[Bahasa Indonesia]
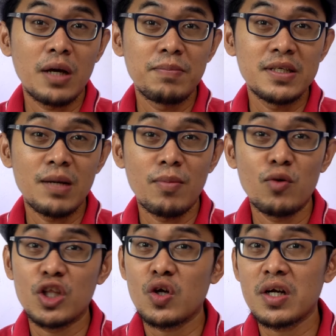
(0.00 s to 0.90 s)
udah bisa
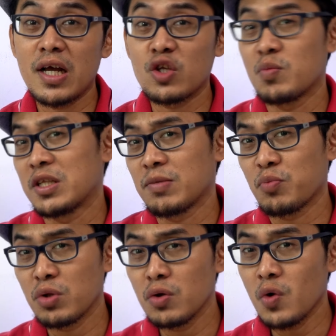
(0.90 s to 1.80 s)
memonitor nggak cuma 10
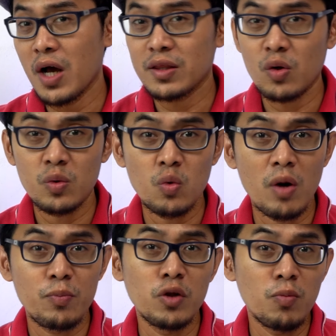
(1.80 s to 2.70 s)
atau
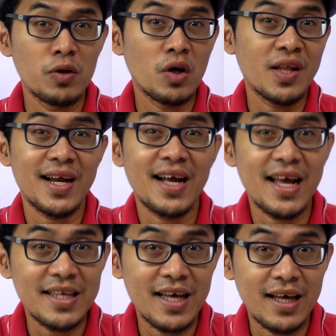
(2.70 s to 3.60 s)
20 mode
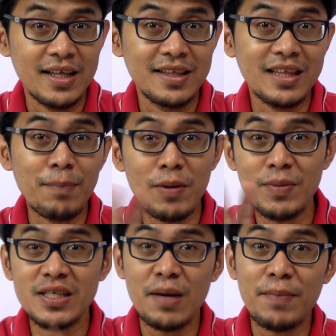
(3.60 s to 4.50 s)
olahraga aja tapi
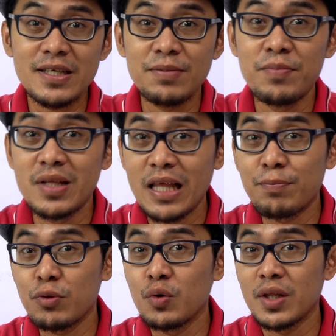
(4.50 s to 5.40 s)
mencapai
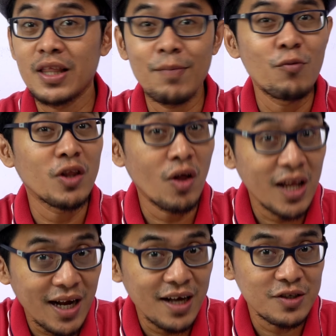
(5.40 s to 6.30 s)
96 mode
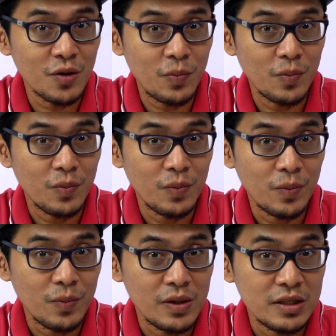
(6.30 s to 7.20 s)
olahraga sob
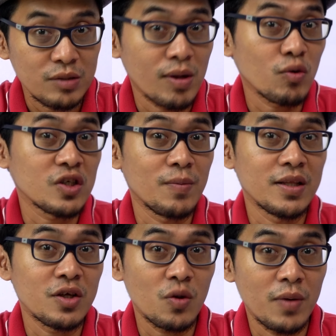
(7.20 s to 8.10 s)
smartwatch
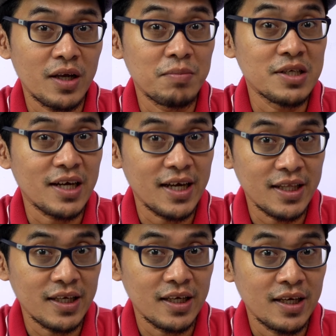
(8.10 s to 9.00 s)
mana coba yang bisa
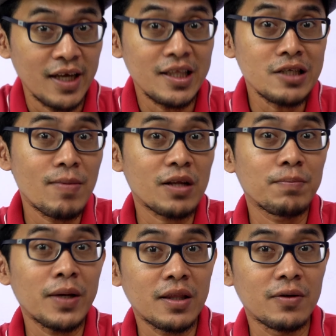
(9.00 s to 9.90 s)
kayak gini ini
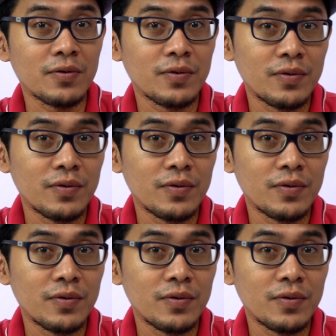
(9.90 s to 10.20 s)
smartband loh